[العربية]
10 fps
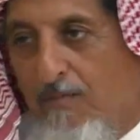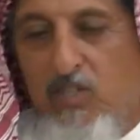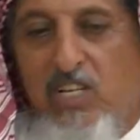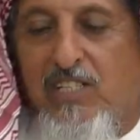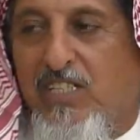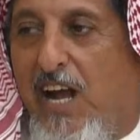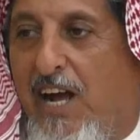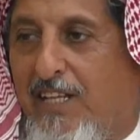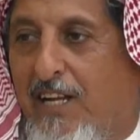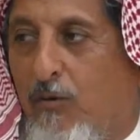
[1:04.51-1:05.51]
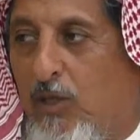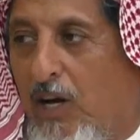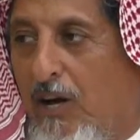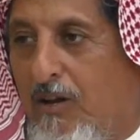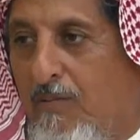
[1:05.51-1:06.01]
من شان صحتنا
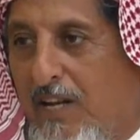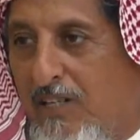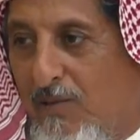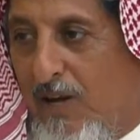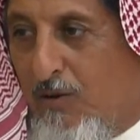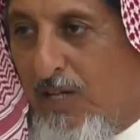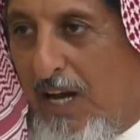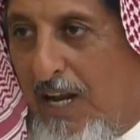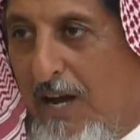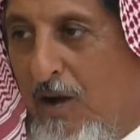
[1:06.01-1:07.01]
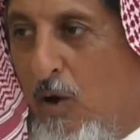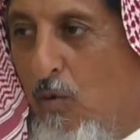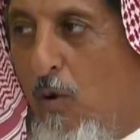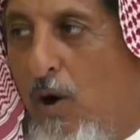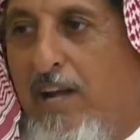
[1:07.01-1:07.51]
والتقرب اليه سبحانه وتعالى
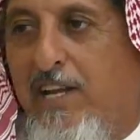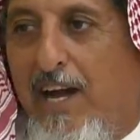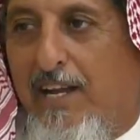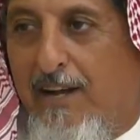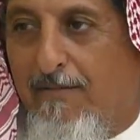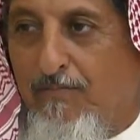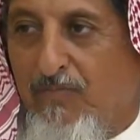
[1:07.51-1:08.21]
وهو غني عنا